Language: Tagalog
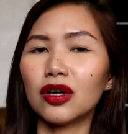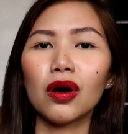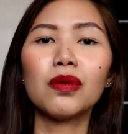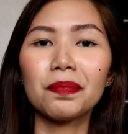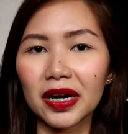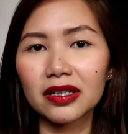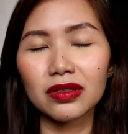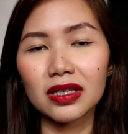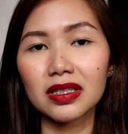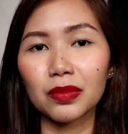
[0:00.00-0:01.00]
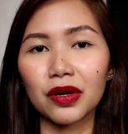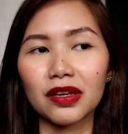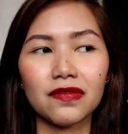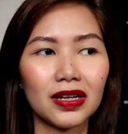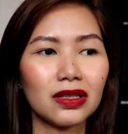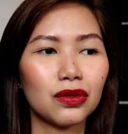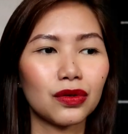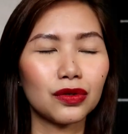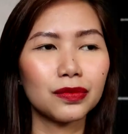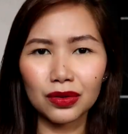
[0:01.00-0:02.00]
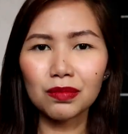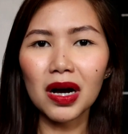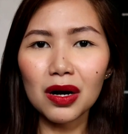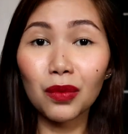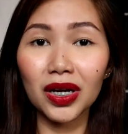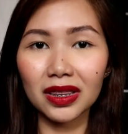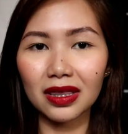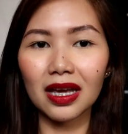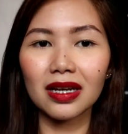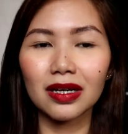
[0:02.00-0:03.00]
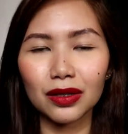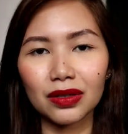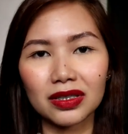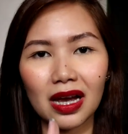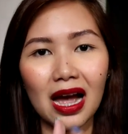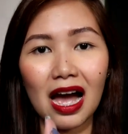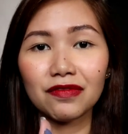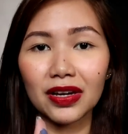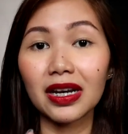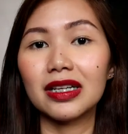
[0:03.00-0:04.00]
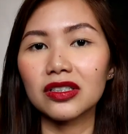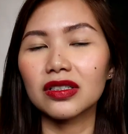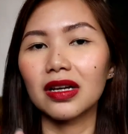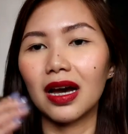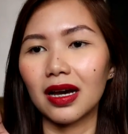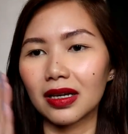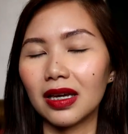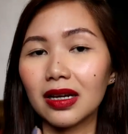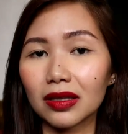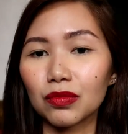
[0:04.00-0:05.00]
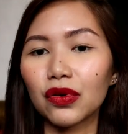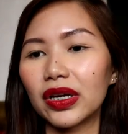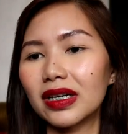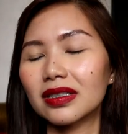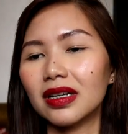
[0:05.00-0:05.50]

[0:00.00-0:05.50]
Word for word: i-compare ko din sa boyfriend ko, puro mga 1 day lang yung isang half an inch na kinat mo eh.